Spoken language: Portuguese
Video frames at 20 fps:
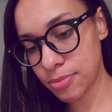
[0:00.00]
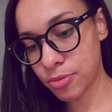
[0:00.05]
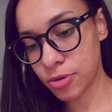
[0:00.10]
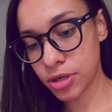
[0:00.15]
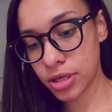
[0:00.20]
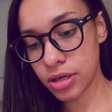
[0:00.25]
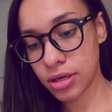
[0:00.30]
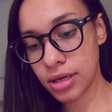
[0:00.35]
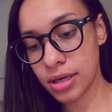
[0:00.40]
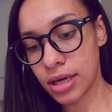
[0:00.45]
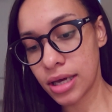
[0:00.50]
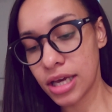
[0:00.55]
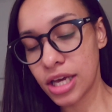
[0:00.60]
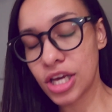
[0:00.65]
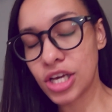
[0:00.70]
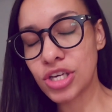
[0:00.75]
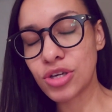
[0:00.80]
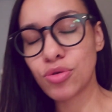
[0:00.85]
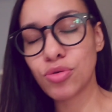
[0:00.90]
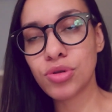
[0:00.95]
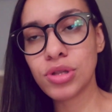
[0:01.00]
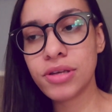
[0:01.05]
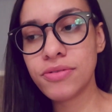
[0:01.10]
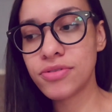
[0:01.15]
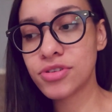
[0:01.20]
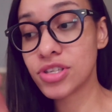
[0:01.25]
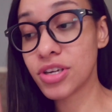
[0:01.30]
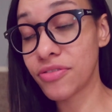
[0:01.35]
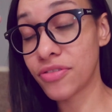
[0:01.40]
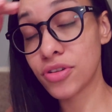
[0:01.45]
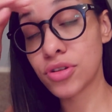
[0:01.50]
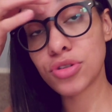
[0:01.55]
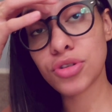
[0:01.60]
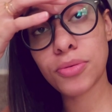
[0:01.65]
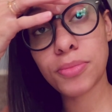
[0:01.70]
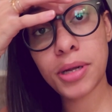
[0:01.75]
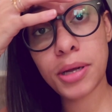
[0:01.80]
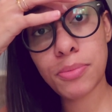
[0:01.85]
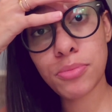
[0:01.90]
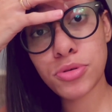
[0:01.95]
Porque o livro já falou
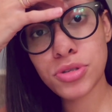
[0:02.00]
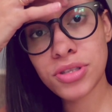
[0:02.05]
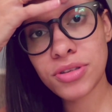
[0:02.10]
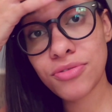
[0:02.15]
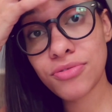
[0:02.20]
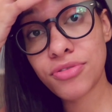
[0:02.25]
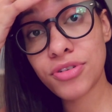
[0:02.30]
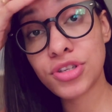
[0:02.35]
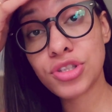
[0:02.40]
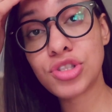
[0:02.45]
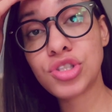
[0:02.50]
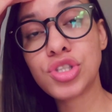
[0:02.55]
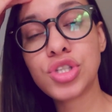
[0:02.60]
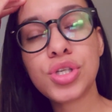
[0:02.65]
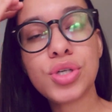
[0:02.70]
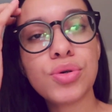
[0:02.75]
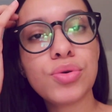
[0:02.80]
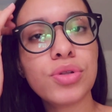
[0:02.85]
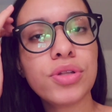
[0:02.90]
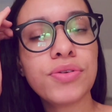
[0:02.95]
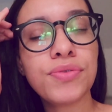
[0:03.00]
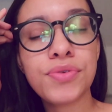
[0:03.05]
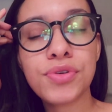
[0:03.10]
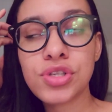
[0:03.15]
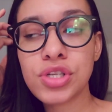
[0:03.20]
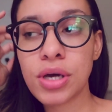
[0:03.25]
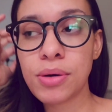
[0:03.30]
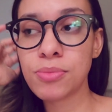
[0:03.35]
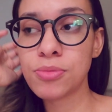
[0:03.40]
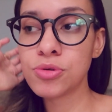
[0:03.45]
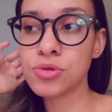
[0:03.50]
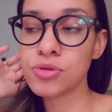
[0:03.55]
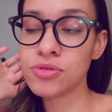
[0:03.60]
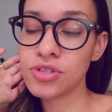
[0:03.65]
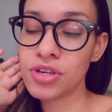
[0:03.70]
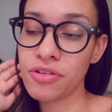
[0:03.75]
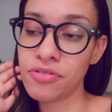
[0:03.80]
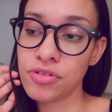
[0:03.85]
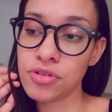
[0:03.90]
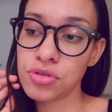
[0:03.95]
sobre abuso infantil, o livro já,
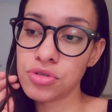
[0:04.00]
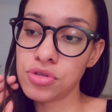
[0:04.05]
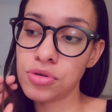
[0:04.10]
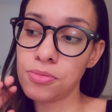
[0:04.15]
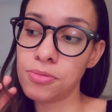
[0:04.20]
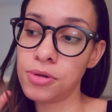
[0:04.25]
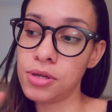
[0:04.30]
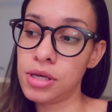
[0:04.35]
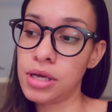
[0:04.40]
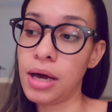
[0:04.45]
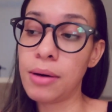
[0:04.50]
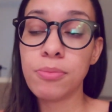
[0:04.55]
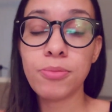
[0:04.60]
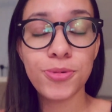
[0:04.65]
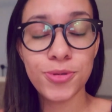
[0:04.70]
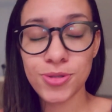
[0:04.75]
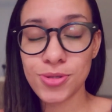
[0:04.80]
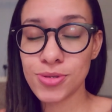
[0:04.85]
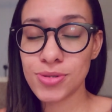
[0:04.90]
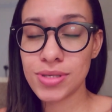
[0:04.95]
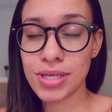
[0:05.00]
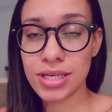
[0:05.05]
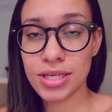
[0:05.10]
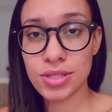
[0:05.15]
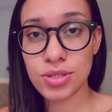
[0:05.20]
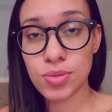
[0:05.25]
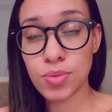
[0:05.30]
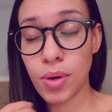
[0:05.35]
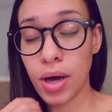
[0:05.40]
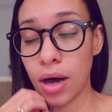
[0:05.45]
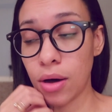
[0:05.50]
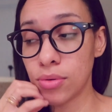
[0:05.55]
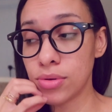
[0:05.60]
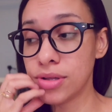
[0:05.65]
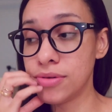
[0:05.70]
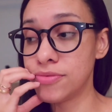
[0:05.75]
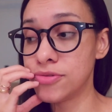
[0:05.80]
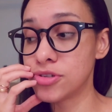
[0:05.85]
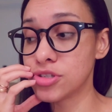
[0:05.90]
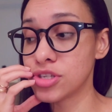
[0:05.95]
já falou sobre abuso sexual, o
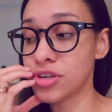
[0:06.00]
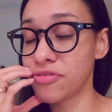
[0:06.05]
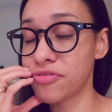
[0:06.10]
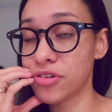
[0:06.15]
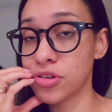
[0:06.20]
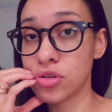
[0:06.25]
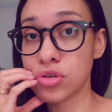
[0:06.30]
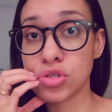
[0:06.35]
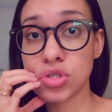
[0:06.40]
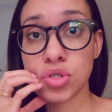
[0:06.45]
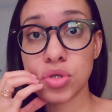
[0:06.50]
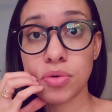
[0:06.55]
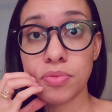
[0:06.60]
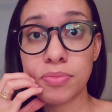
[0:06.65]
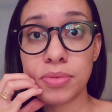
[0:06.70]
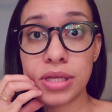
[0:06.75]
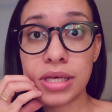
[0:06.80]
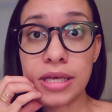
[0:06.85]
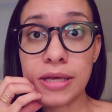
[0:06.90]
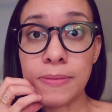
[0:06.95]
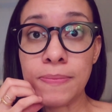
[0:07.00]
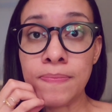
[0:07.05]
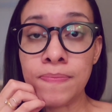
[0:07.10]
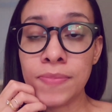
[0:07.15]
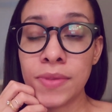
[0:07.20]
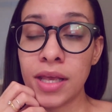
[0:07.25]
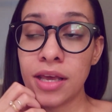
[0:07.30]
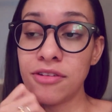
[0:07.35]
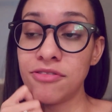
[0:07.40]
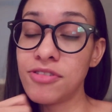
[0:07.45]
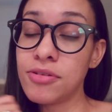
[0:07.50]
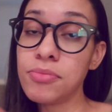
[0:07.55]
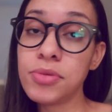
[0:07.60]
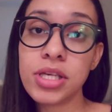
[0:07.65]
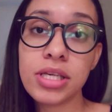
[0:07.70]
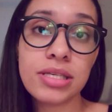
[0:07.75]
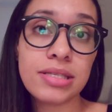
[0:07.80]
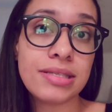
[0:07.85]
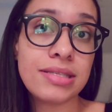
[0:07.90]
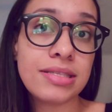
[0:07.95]
livro já falou sobre
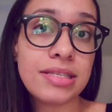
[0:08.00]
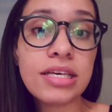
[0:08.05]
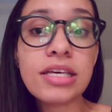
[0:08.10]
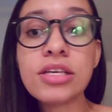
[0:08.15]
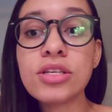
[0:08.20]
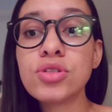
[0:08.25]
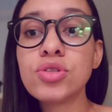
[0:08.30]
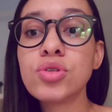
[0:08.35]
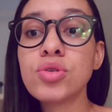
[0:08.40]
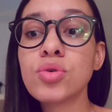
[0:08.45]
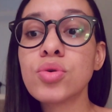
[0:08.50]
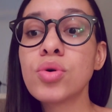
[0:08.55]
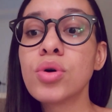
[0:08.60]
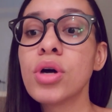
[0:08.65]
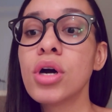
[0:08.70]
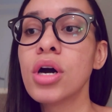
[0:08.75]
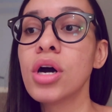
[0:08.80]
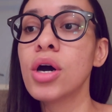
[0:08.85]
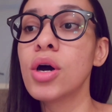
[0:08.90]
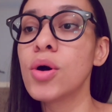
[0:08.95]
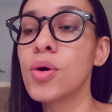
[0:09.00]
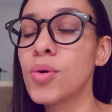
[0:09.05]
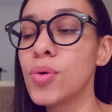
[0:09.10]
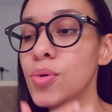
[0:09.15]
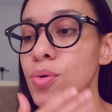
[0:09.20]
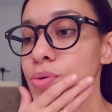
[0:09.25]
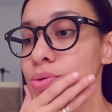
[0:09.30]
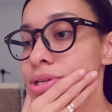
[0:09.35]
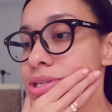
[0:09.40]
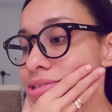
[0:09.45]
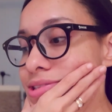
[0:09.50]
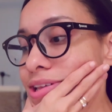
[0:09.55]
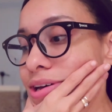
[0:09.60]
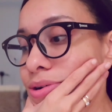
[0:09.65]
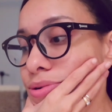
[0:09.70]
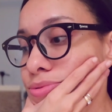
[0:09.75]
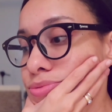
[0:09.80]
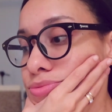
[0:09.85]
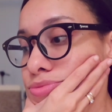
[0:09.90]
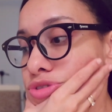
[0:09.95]
feminicídio, o,
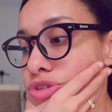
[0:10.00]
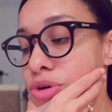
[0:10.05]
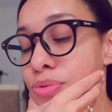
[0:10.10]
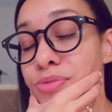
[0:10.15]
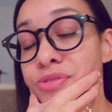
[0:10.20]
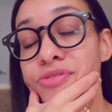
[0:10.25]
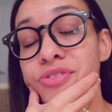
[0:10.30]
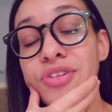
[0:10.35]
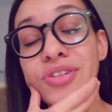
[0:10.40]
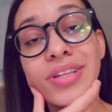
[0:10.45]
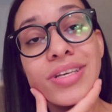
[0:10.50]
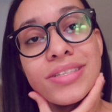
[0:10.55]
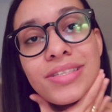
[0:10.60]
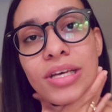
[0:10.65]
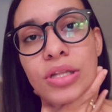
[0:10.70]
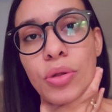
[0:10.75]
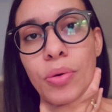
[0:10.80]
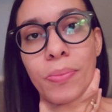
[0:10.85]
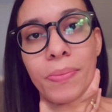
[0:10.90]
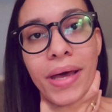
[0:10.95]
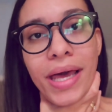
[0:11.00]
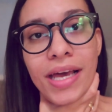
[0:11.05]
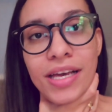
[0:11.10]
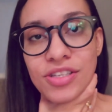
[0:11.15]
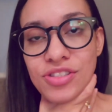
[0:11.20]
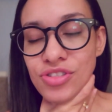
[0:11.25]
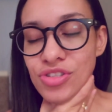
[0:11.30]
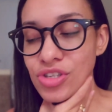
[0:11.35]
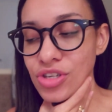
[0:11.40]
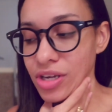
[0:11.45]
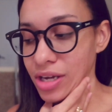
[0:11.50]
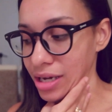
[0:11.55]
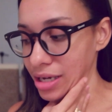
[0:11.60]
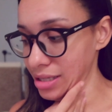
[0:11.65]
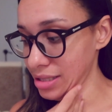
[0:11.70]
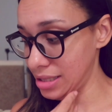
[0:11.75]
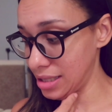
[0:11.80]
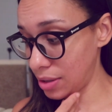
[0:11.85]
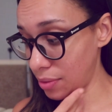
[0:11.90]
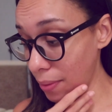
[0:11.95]
então sobre violência doméstica,
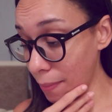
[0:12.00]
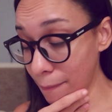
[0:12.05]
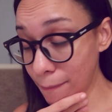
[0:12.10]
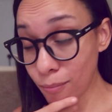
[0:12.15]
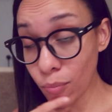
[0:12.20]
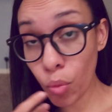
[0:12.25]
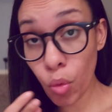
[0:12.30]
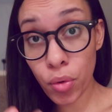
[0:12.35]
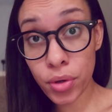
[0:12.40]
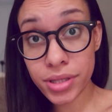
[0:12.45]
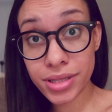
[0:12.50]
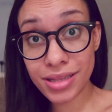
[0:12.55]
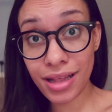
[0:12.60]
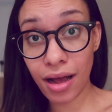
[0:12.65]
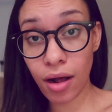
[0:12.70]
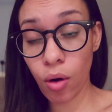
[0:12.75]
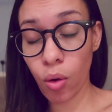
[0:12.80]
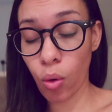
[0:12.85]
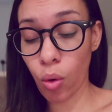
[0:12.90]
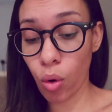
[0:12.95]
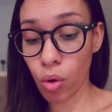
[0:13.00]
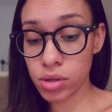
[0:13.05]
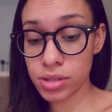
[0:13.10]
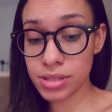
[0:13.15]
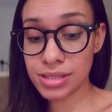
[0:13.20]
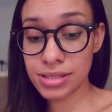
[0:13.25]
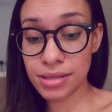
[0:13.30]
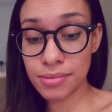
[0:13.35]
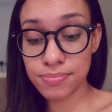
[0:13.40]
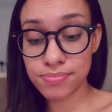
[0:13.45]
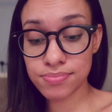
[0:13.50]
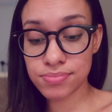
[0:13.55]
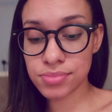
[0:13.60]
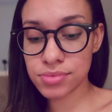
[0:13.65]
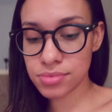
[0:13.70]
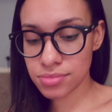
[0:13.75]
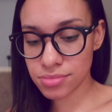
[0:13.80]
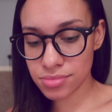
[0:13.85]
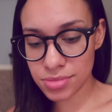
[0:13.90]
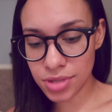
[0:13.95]
então é muita coisa em
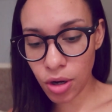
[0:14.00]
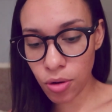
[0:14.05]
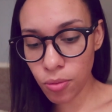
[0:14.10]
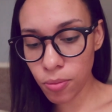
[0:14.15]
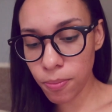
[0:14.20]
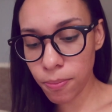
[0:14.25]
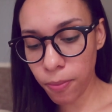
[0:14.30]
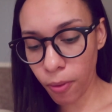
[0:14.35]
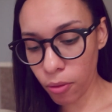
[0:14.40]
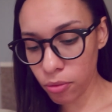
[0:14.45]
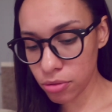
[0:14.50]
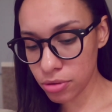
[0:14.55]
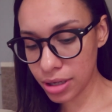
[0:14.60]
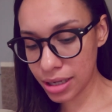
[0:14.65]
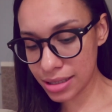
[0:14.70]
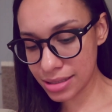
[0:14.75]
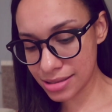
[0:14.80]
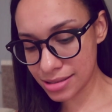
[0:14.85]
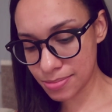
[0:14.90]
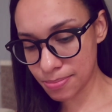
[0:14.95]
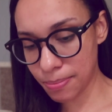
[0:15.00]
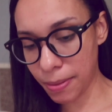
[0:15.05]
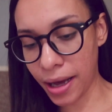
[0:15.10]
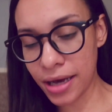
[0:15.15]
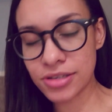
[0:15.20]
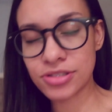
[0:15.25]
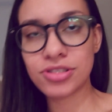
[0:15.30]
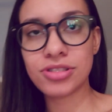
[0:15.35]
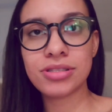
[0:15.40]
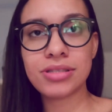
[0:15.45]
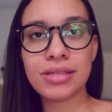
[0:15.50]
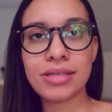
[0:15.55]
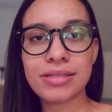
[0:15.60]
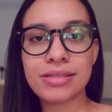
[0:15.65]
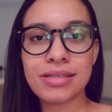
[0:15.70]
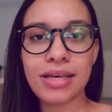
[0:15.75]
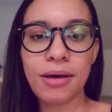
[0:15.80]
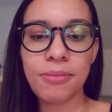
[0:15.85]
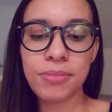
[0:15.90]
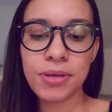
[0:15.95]
tão poucas páginas,
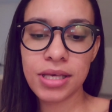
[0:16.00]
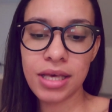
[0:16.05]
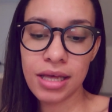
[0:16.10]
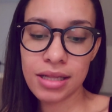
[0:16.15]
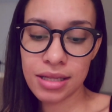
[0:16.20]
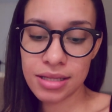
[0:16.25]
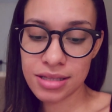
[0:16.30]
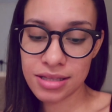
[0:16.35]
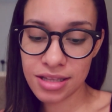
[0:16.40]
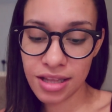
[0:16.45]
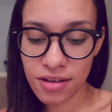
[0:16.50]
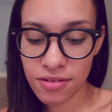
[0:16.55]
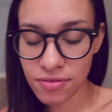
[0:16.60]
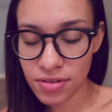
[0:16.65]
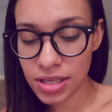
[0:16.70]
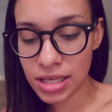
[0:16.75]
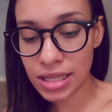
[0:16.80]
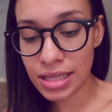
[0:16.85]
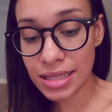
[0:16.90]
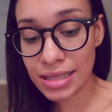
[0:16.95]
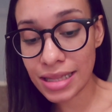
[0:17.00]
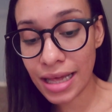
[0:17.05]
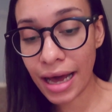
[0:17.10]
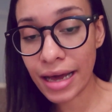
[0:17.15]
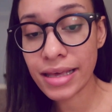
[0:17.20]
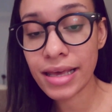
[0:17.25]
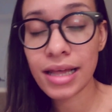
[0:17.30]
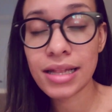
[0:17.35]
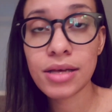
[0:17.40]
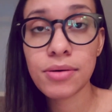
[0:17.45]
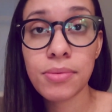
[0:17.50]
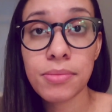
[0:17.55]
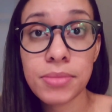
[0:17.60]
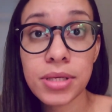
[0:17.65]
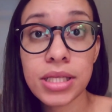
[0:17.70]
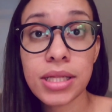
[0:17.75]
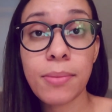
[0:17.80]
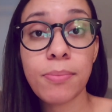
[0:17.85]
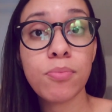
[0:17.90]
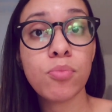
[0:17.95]
sabe? Que ela teve que lidar e ela é uma
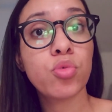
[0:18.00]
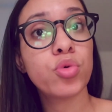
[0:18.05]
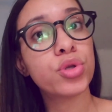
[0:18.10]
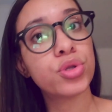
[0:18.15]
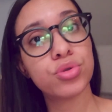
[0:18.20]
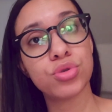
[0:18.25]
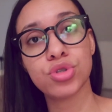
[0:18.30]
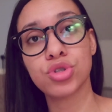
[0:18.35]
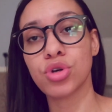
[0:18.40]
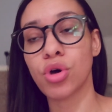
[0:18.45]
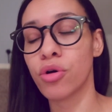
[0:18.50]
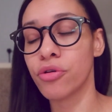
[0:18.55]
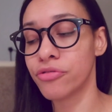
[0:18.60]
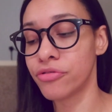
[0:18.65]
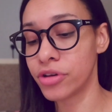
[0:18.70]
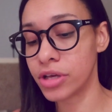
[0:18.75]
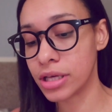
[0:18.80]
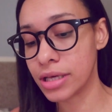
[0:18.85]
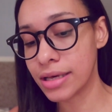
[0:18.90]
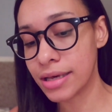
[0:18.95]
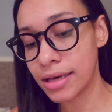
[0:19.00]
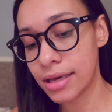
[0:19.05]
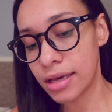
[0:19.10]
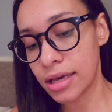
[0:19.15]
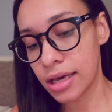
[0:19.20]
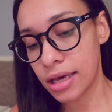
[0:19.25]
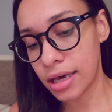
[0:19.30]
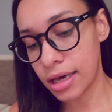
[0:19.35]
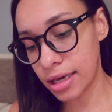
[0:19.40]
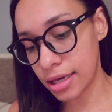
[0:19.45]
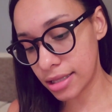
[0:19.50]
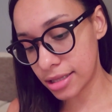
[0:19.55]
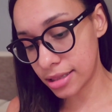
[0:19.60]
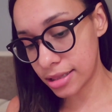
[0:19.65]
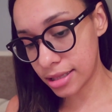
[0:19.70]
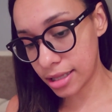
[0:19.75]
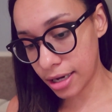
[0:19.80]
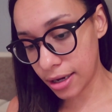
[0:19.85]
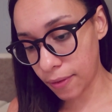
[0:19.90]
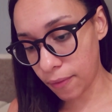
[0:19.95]
menina muito jovem.
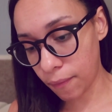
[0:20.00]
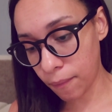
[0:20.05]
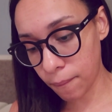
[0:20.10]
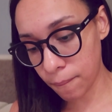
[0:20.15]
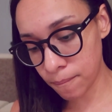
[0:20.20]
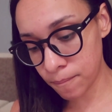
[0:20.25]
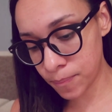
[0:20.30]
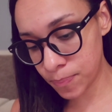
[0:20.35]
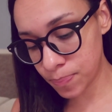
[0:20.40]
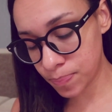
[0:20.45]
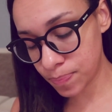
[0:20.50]
Então.